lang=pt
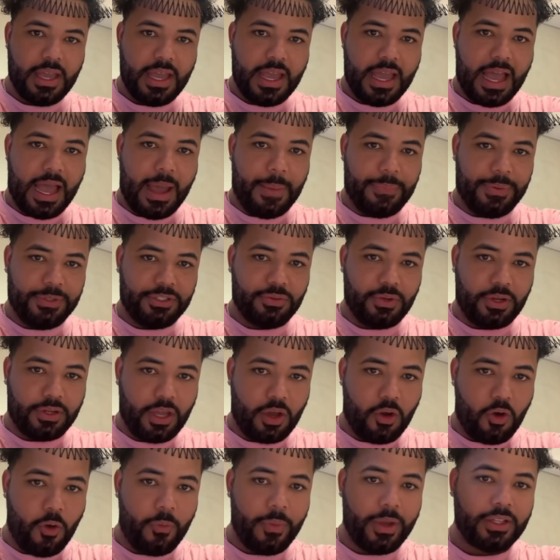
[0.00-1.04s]
a pessoa que
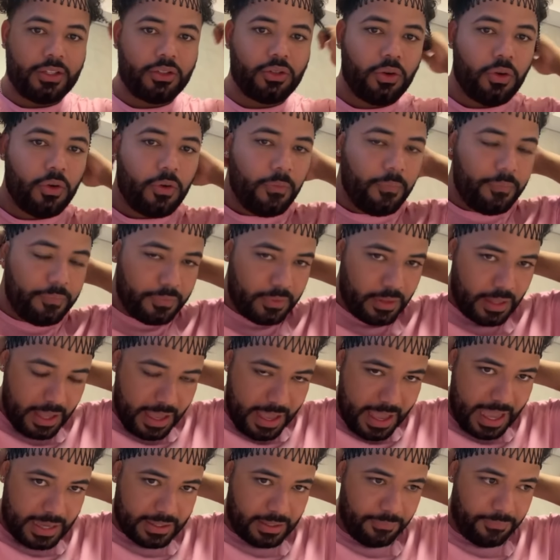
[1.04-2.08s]
comentou
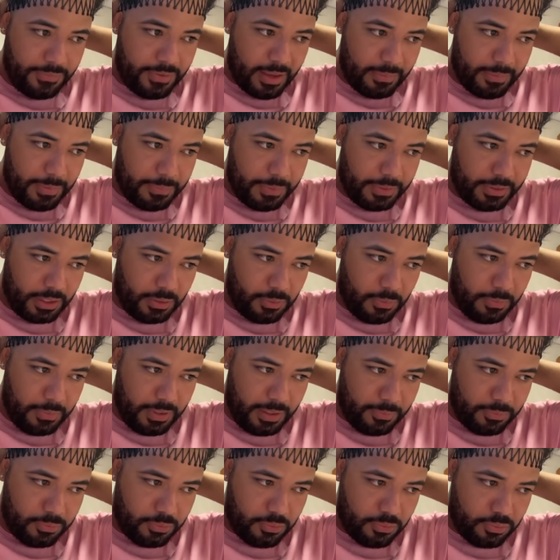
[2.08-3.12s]
é a que fica me pedindo
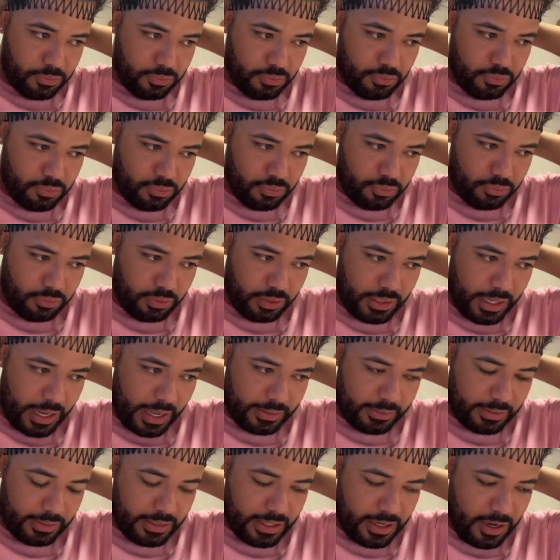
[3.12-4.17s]
mimo no, no, no
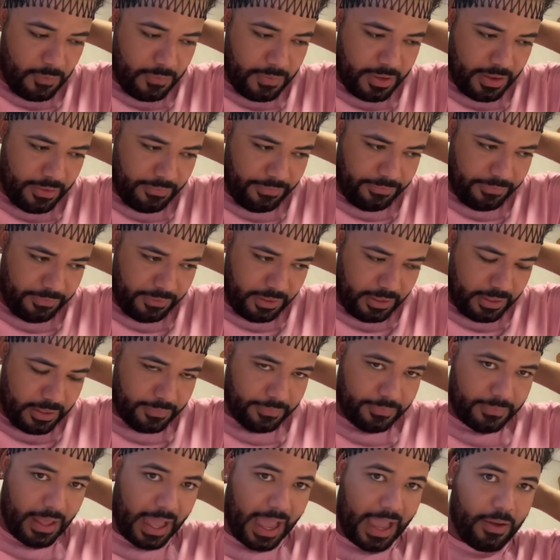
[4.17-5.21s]
direct, não minha
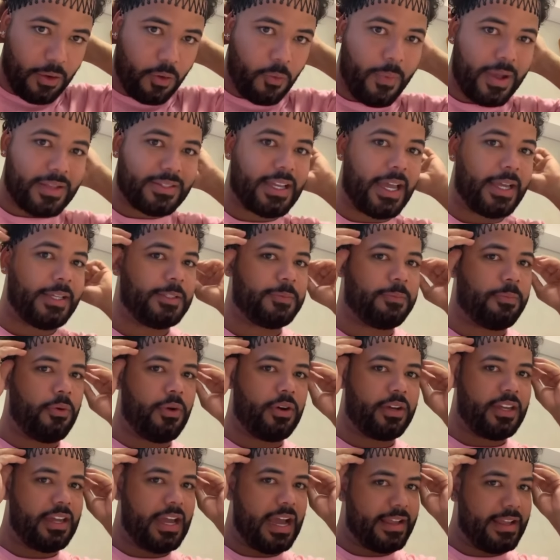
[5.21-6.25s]
filha. Aí eu começar a expor
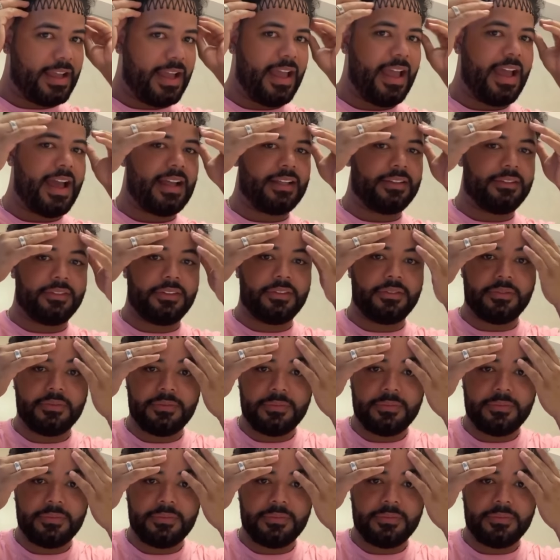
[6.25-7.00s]
aqui, vai dar errado, viu?